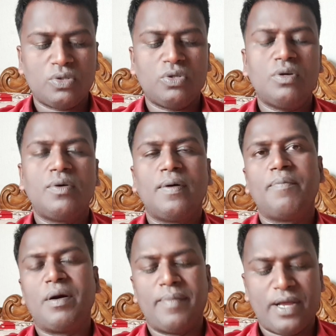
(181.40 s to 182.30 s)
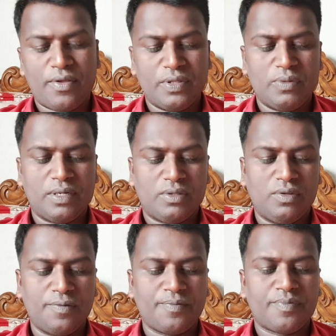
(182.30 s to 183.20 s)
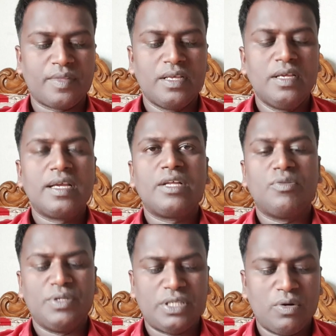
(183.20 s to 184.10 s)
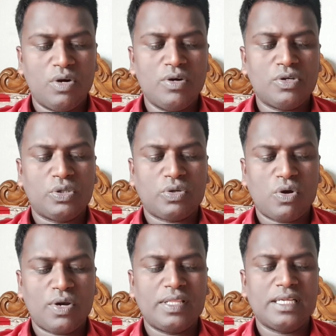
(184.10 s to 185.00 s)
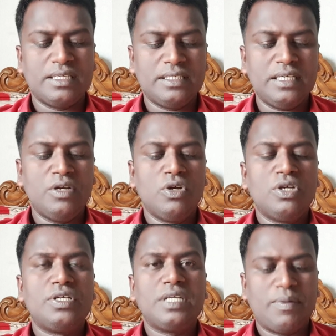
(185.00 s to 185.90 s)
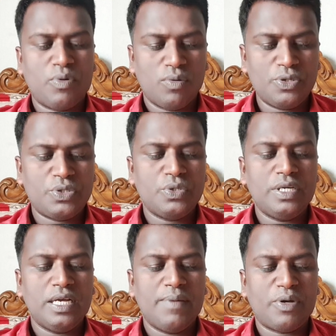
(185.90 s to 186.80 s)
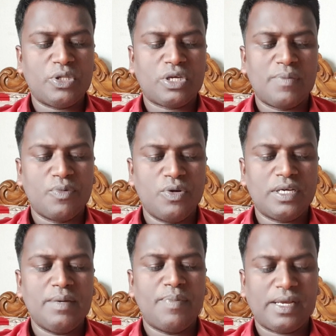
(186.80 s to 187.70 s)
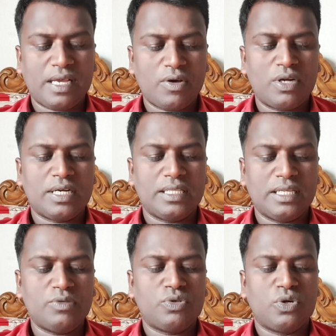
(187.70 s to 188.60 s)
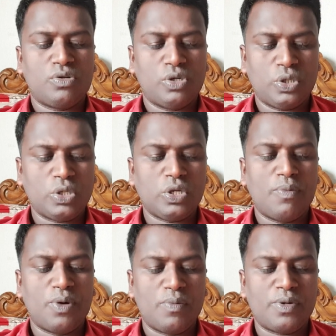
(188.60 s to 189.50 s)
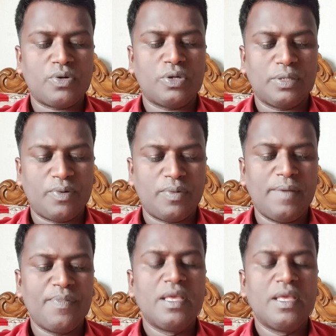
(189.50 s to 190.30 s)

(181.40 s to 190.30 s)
হতো বা মারা যেতে পারত কিন্তু মিস্টার ওয়াং সতর্ক করে দিয়েছেন যে সিঙ্গাপুর অবশ্যই এই পদক্ষেপগুলিকে ব্যাখ্যা করার ক্ষেত্রে সতর্কতা অবলম্বন করতে হবে